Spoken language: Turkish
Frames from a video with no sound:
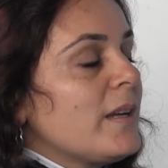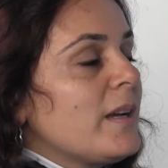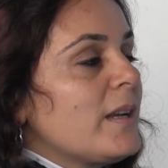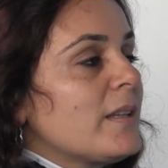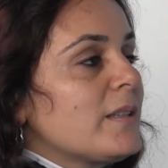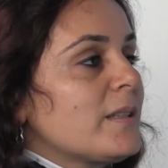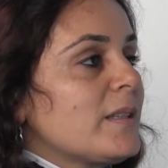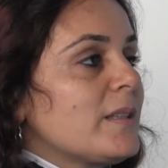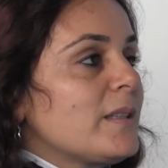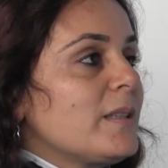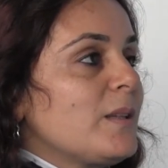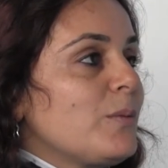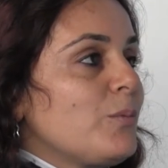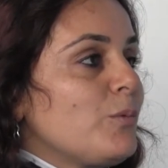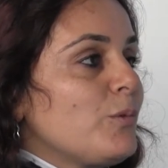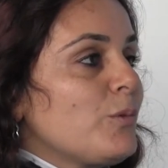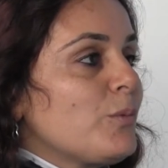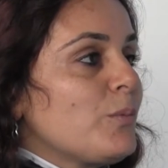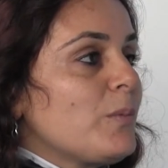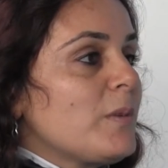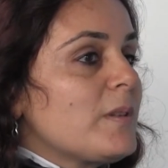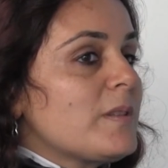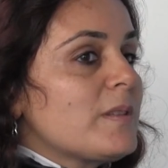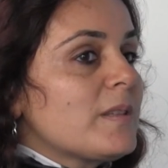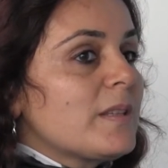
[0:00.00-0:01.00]
katkıda
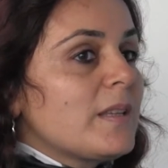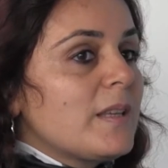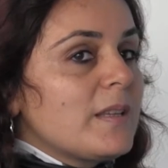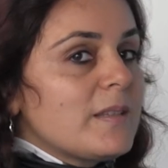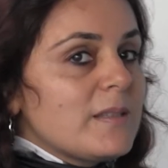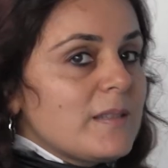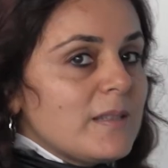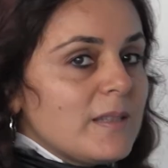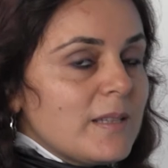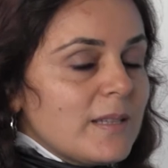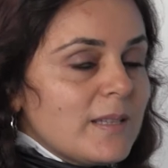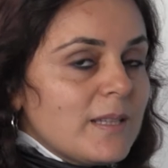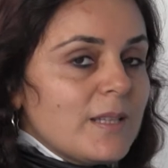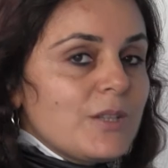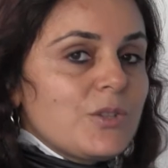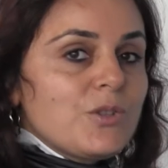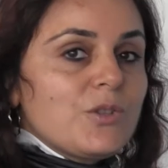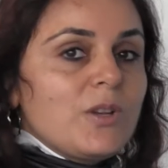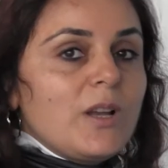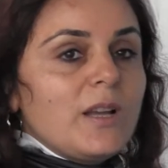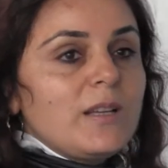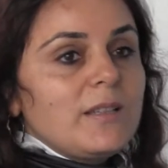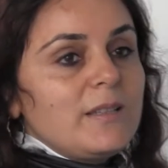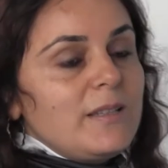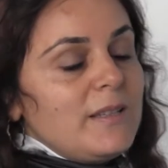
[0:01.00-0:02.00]
bulunması kesinlikle
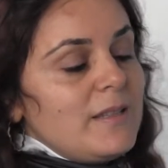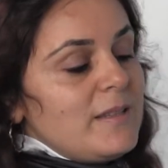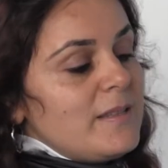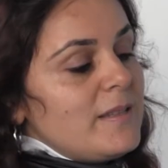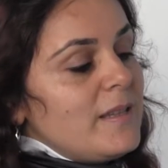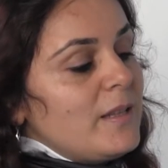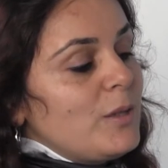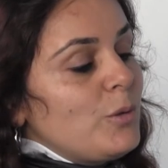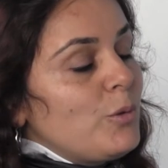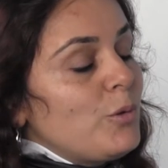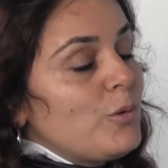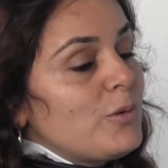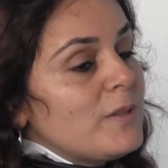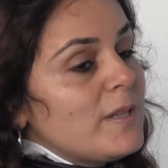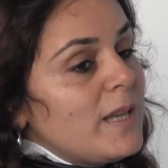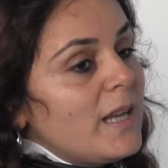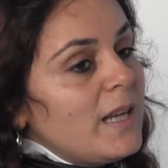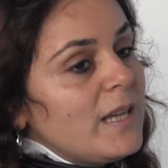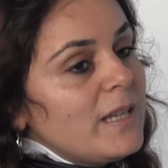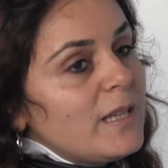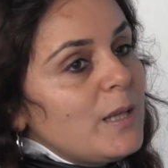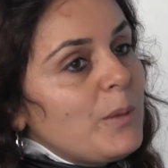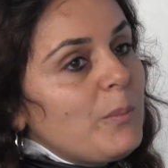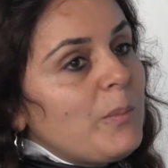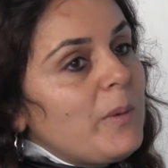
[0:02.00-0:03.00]
şart. İnsanın
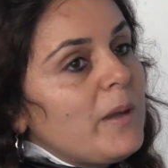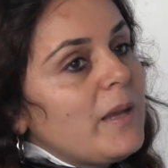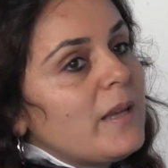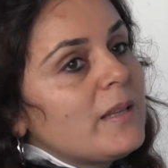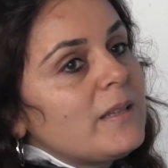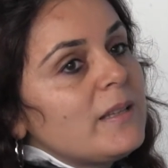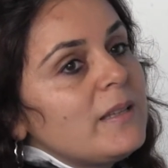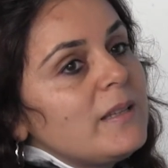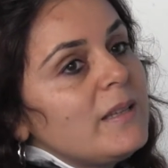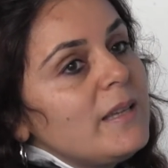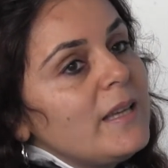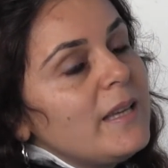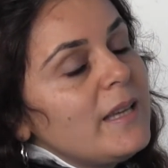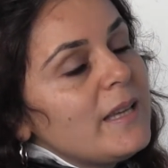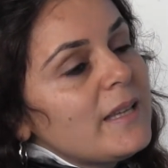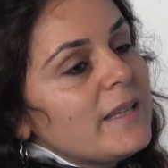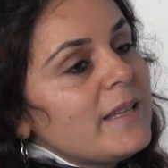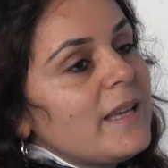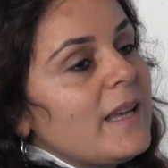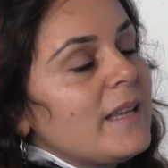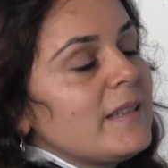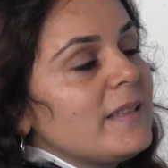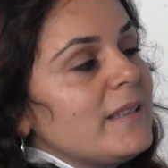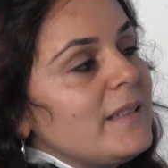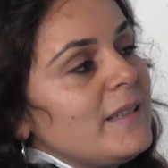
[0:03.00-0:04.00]
özellikle bayanın
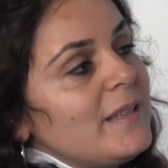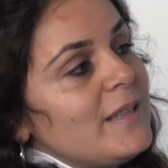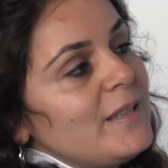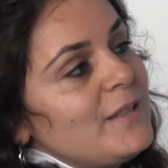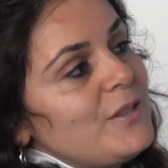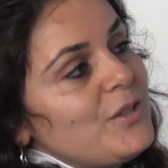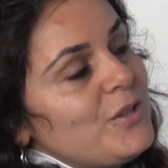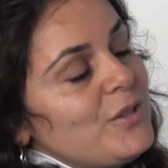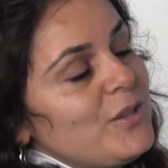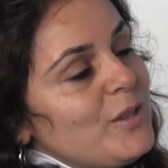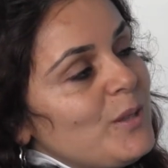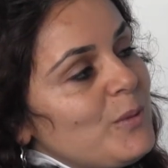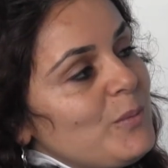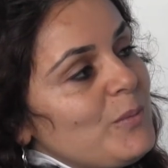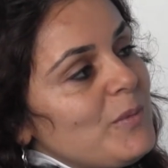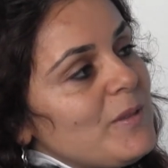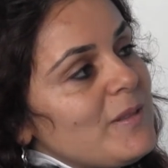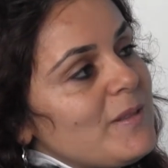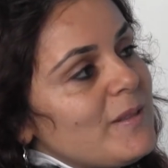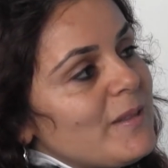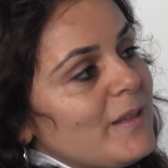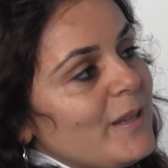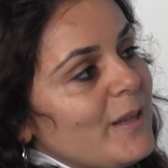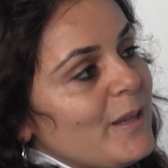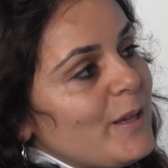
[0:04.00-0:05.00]
kendini
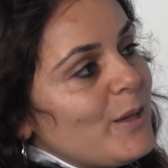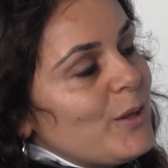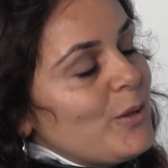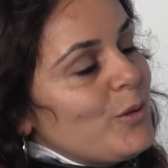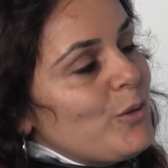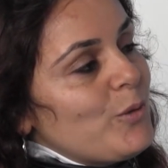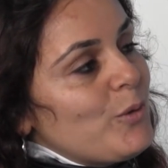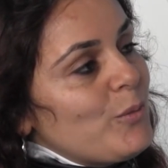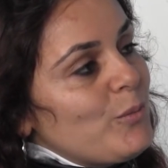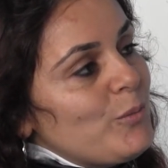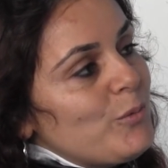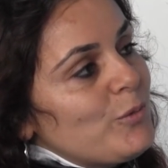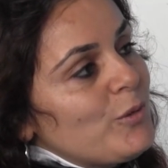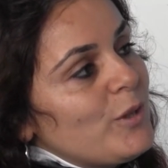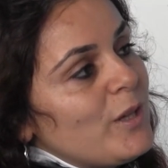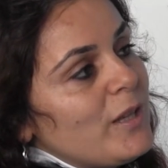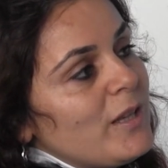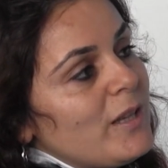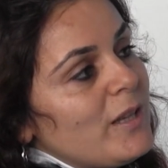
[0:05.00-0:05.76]
yetiştirmesi gerekiyor. Buna